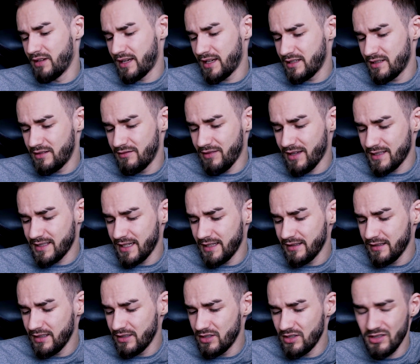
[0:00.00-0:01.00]
jakieś 2
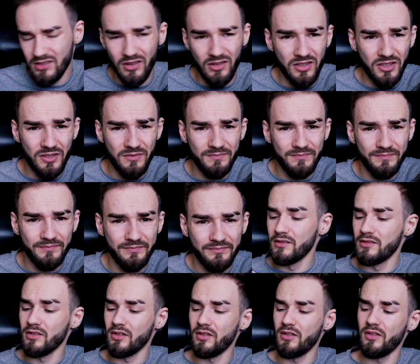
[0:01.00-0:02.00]
centy czy coś.
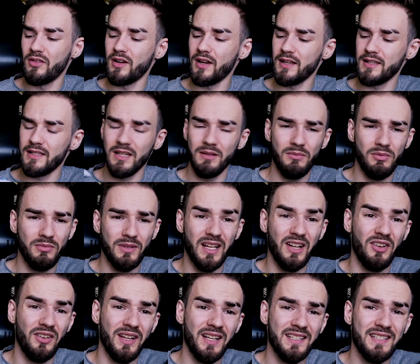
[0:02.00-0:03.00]
To raczej bym
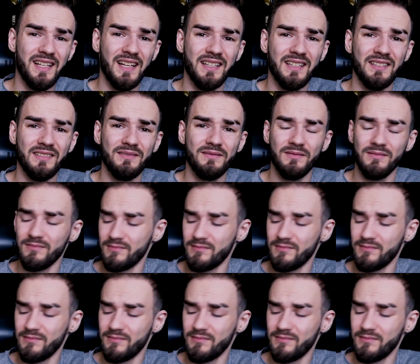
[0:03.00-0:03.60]
tego nie zjadł.